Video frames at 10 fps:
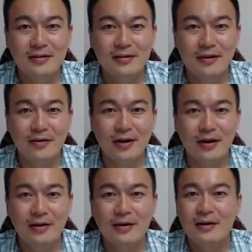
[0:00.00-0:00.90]
OK，
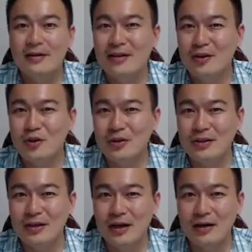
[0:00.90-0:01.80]
也许
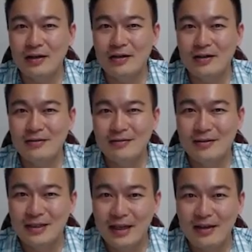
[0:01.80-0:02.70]
呃
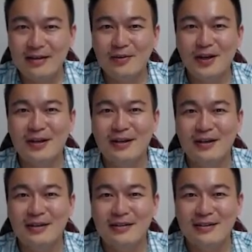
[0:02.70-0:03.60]
建议各位可
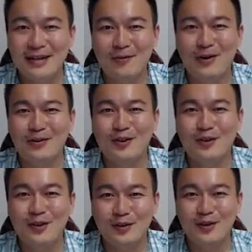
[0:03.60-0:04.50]
以上网去
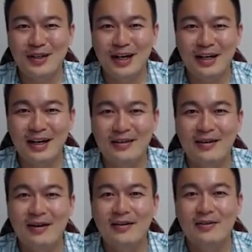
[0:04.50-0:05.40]
搜寻看看，
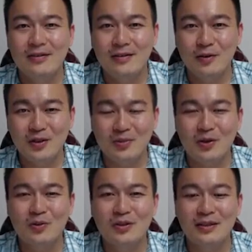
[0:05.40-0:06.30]
有什么
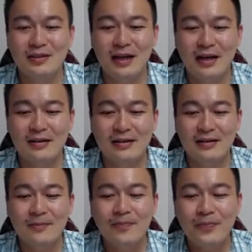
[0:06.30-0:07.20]
物质它
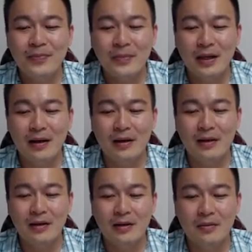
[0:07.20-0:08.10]
的
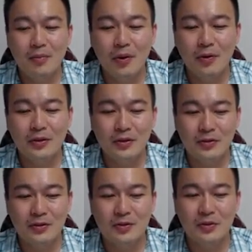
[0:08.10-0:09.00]
呃 Poisson
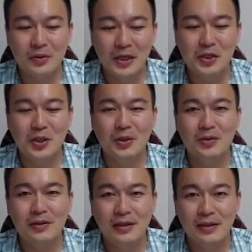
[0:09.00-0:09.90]
ratio
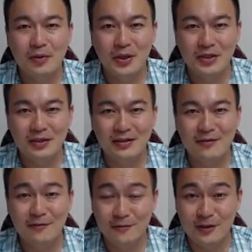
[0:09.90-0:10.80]
会是
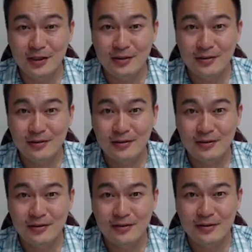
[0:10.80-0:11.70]
负值。
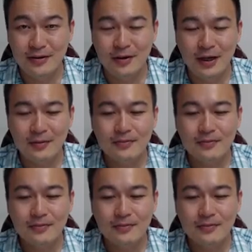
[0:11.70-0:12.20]
OK，